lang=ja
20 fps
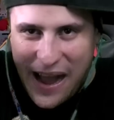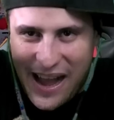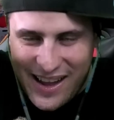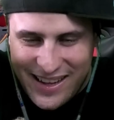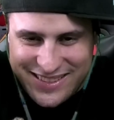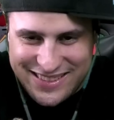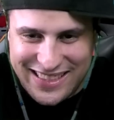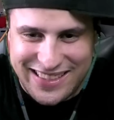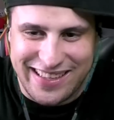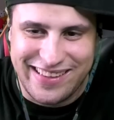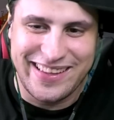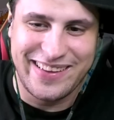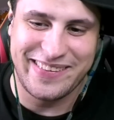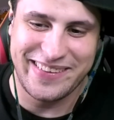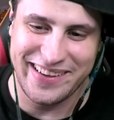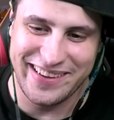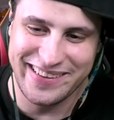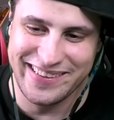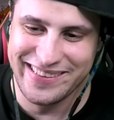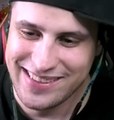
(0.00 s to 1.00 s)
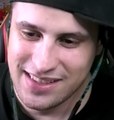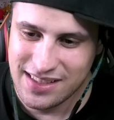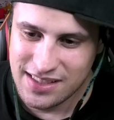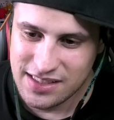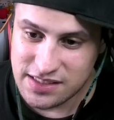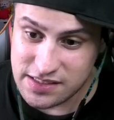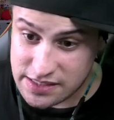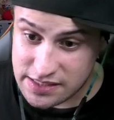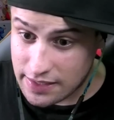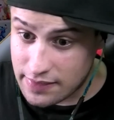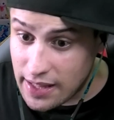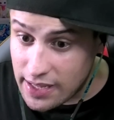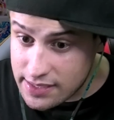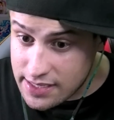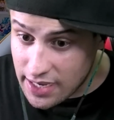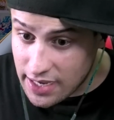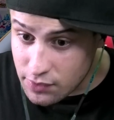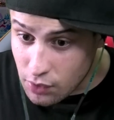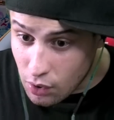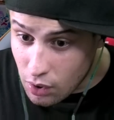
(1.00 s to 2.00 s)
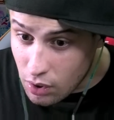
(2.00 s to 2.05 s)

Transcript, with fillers: パンじゃねえんだよな。背中